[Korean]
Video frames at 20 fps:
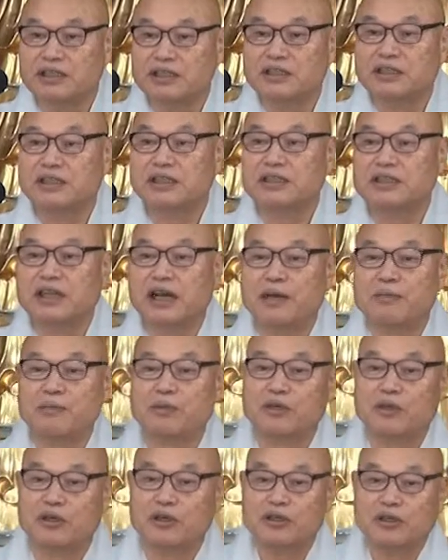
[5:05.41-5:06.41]
그건 이제
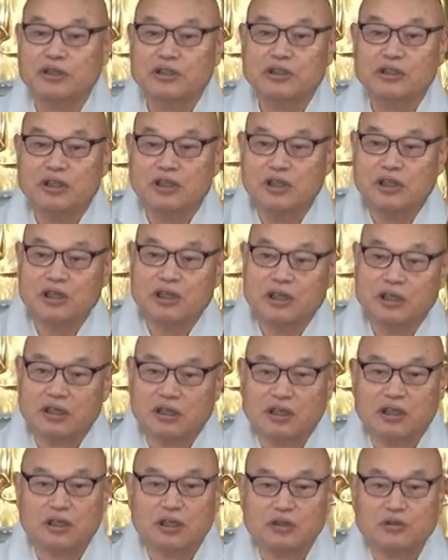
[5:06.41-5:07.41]
앞으로
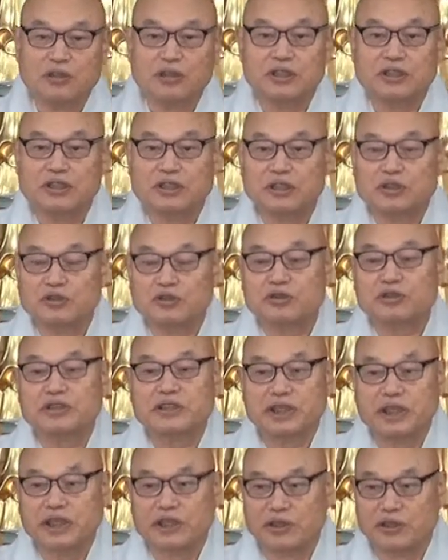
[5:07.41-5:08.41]
어, 우리들의
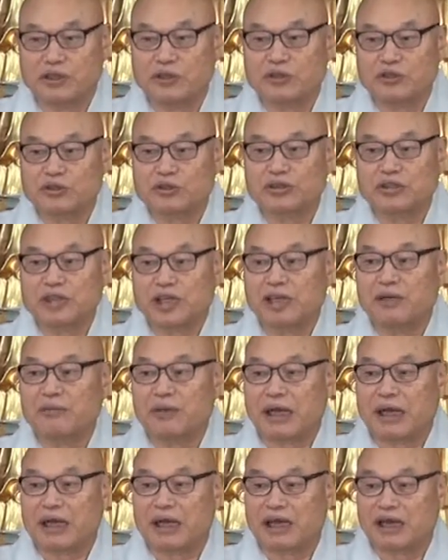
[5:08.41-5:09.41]
숙제예요. 숙제가
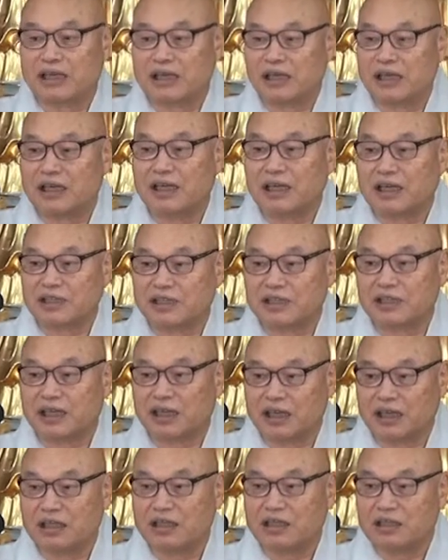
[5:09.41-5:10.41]
많아야
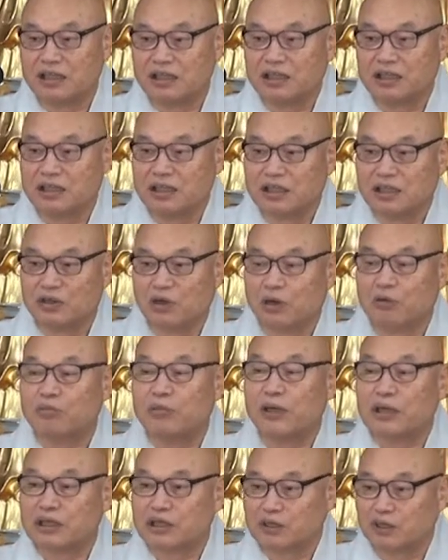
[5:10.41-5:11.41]
이제 어,
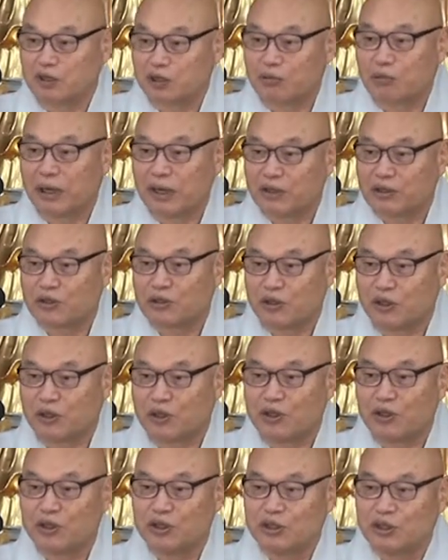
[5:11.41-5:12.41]
공부할 것도
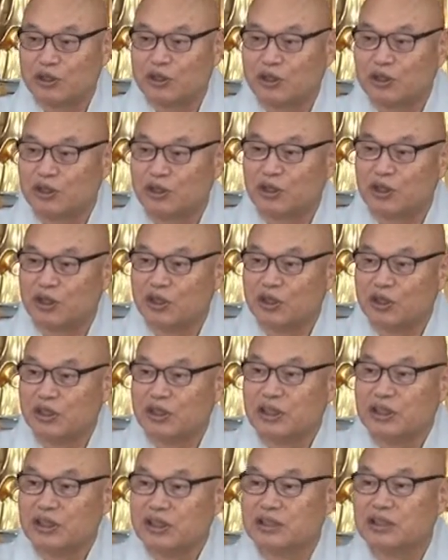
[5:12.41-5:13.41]
많고 어,
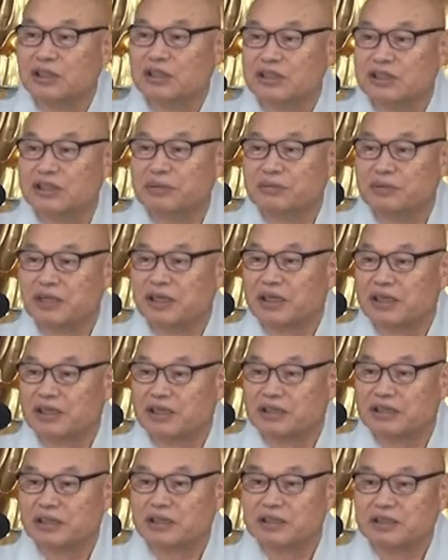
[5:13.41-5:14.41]
그렇습니다.
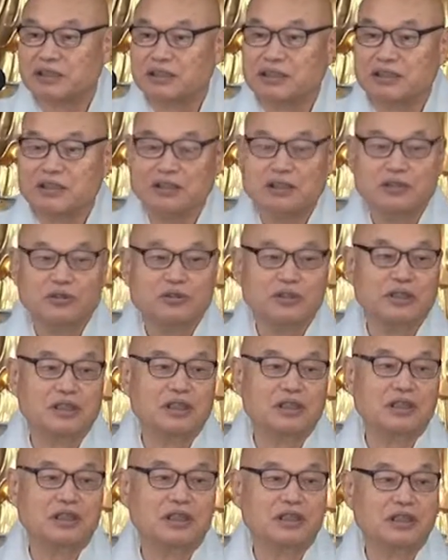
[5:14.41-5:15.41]
그래서
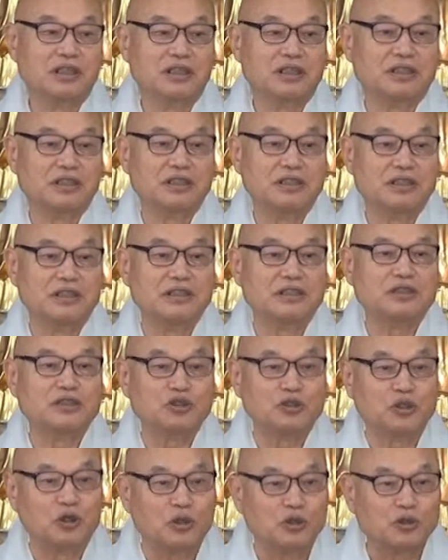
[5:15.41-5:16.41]
우리는
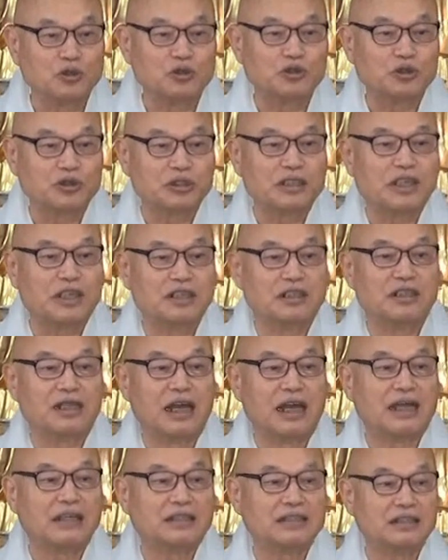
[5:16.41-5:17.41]
이런 좋은 숙제를
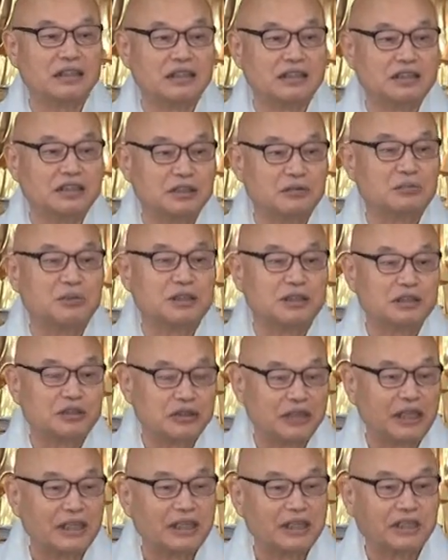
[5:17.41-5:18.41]
항상
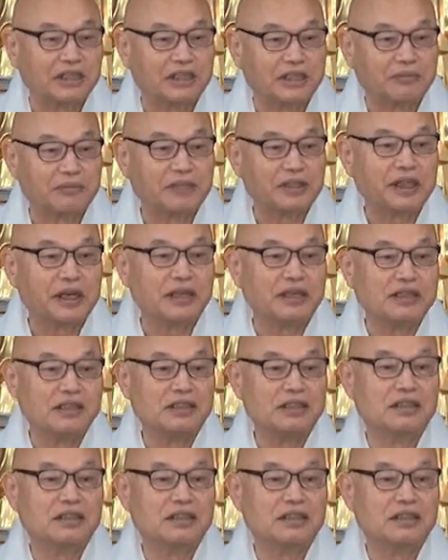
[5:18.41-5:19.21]
짊어지고 다녀야 됩니다.